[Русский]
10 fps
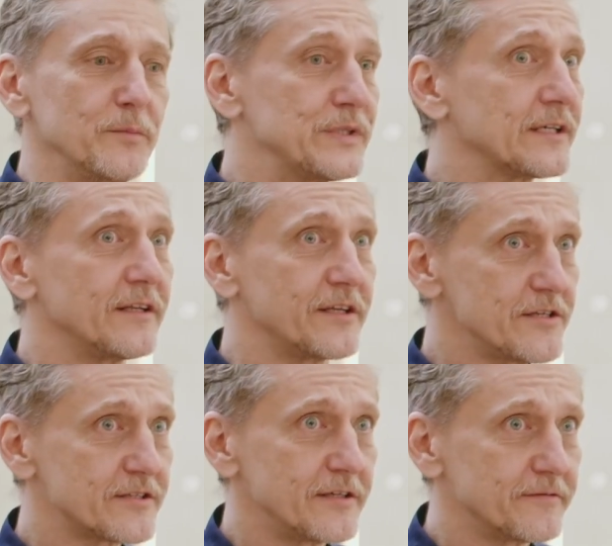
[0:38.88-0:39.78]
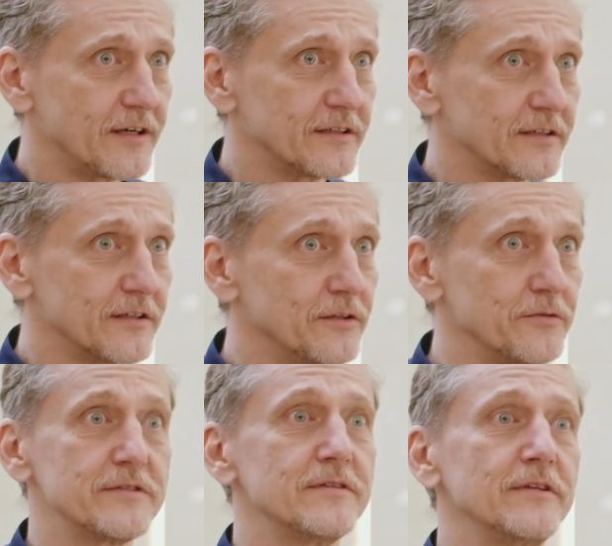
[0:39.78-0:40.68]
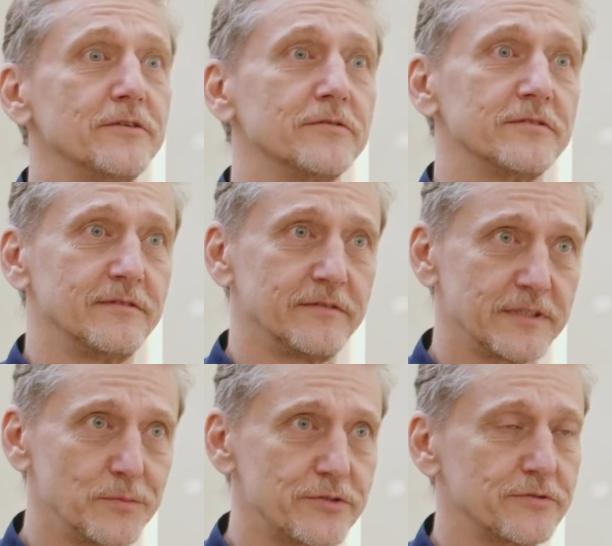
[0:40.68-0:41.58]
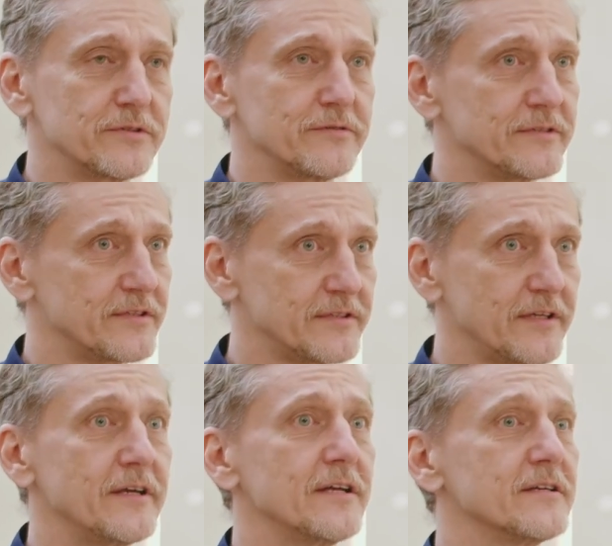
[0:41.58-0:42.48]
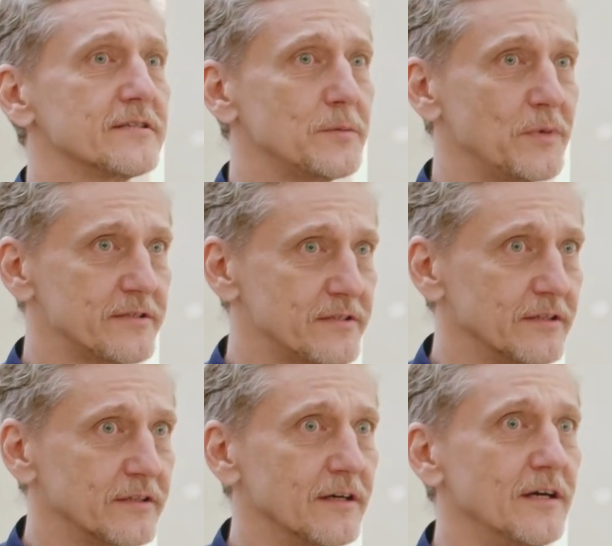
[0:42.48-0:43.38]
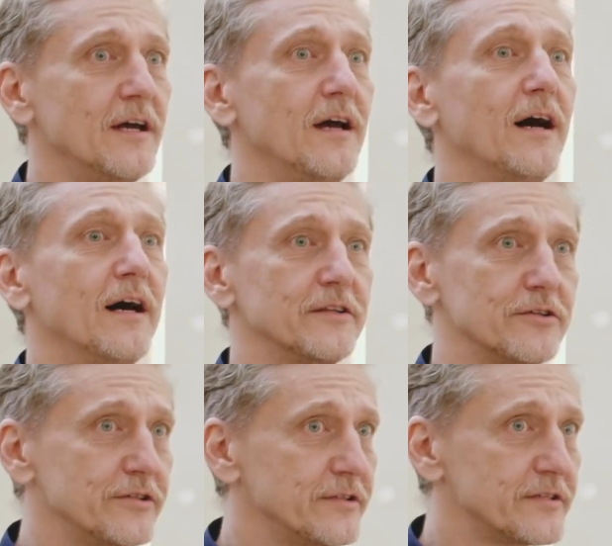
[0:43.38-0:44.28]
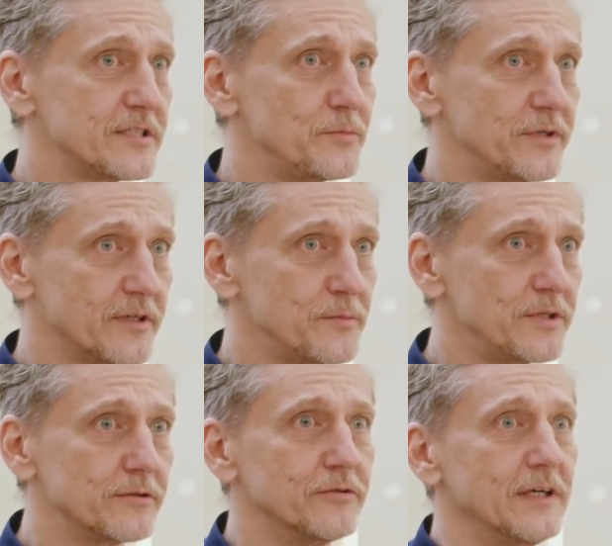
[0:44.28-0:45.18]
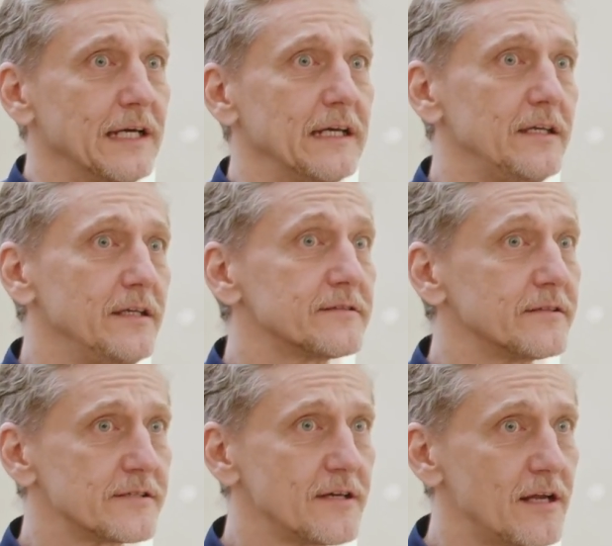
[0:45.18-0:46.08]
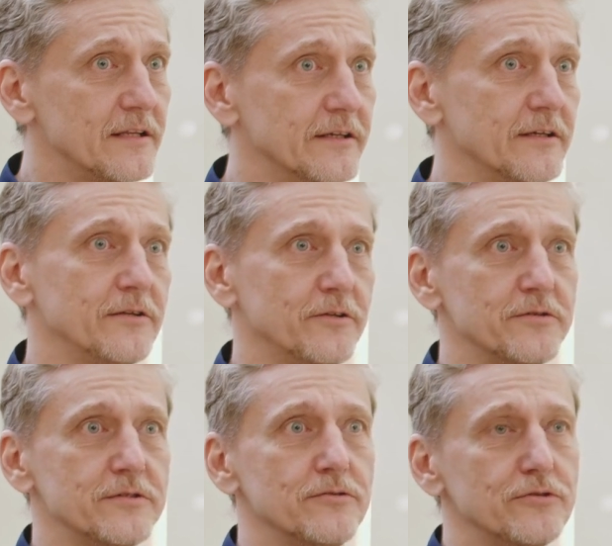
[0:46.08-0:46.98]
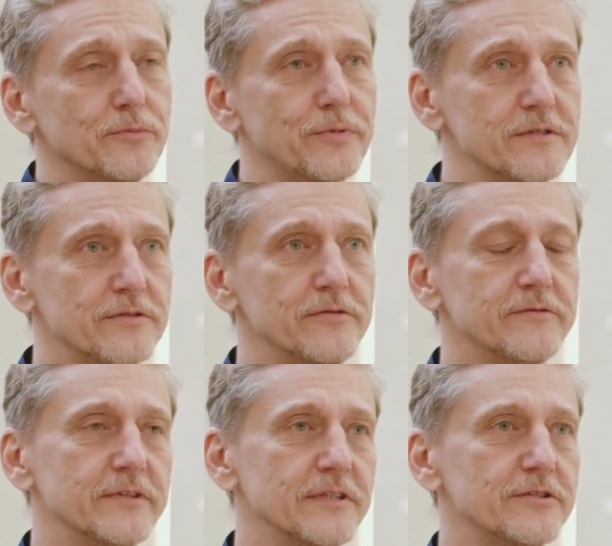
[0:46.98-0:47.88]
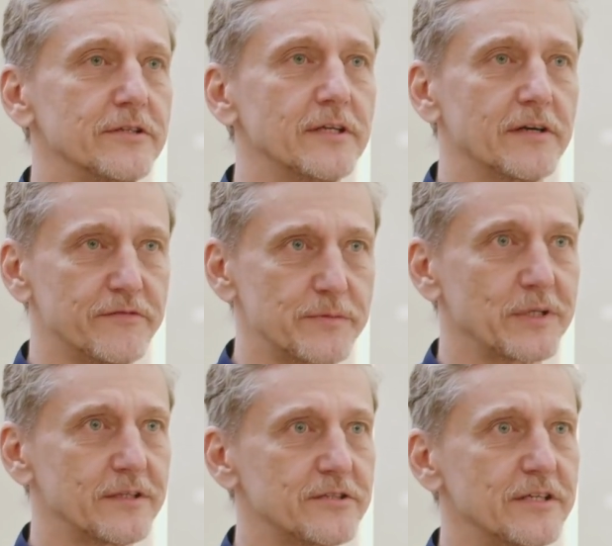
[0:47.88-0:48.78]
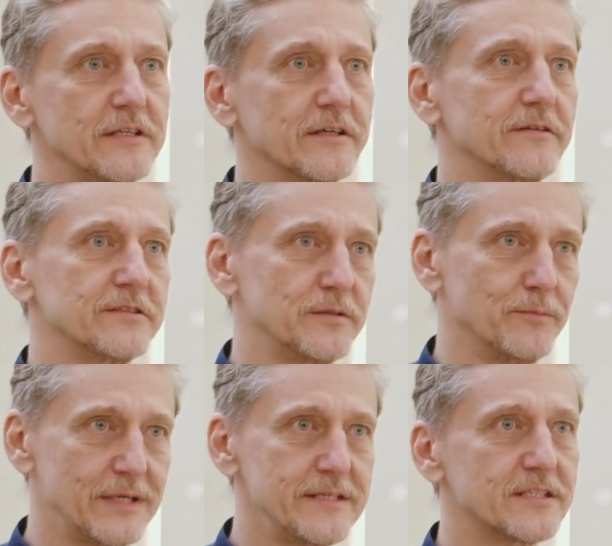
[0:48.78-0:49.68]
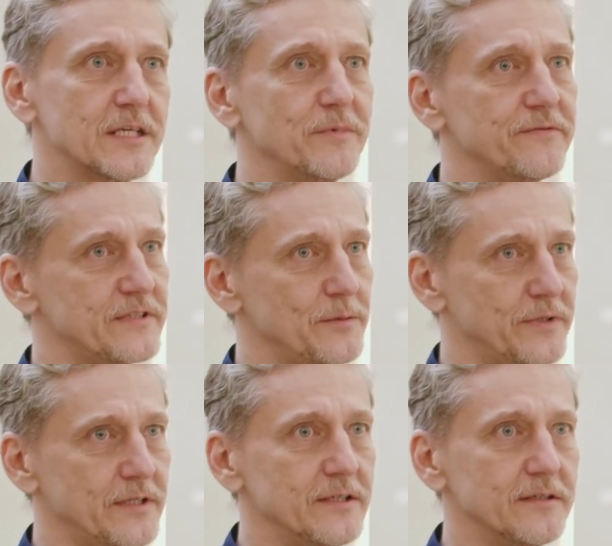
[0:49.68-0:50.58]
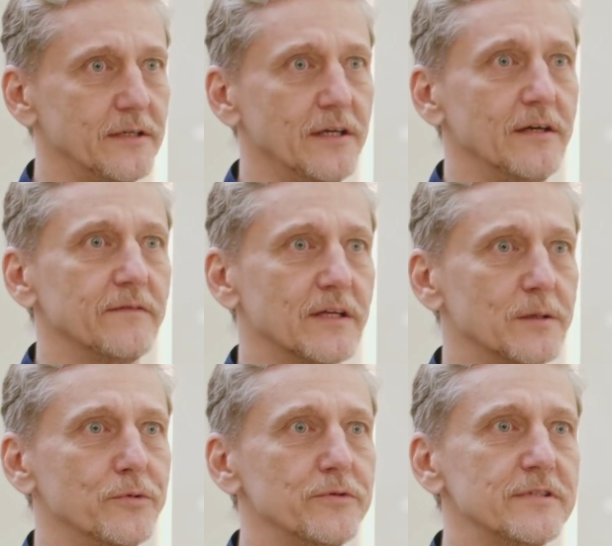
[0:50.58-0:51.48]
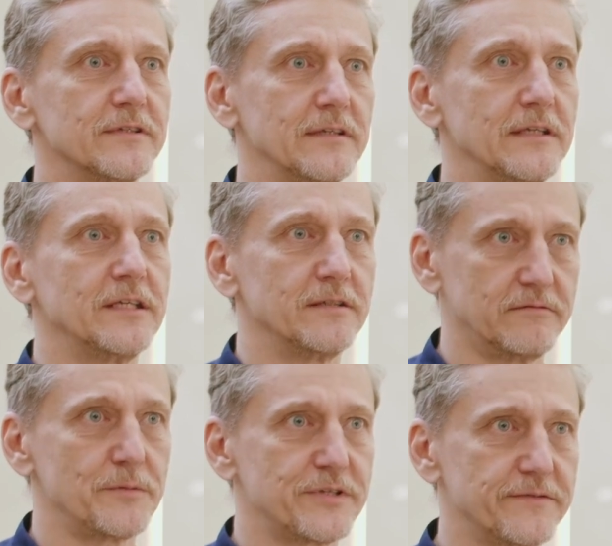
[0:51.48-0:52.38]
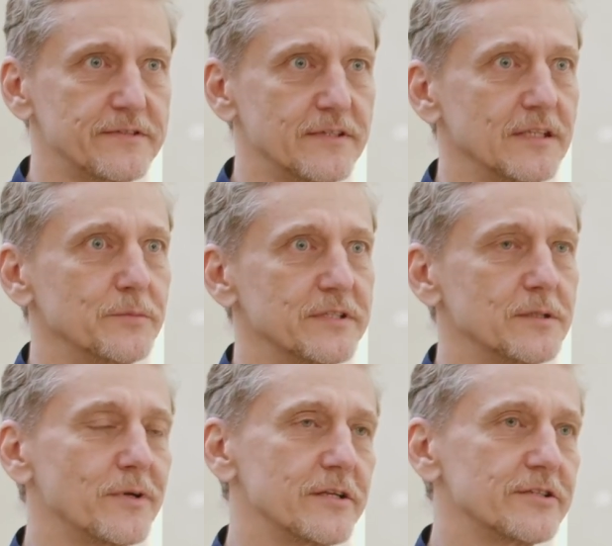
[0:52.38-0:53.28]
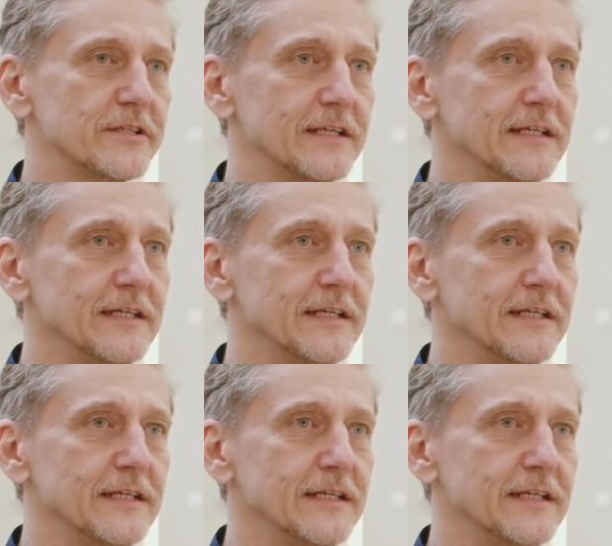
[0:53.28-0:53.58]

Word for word: психологические факторы, то есть ее самочувствие, состояние, самооценка, отношение к себе, к миру, и социальные, то есть то, что происходит в отношениях и взаимоотношениях с близкими, в семье, на работе и вообще в целом, если брать шире.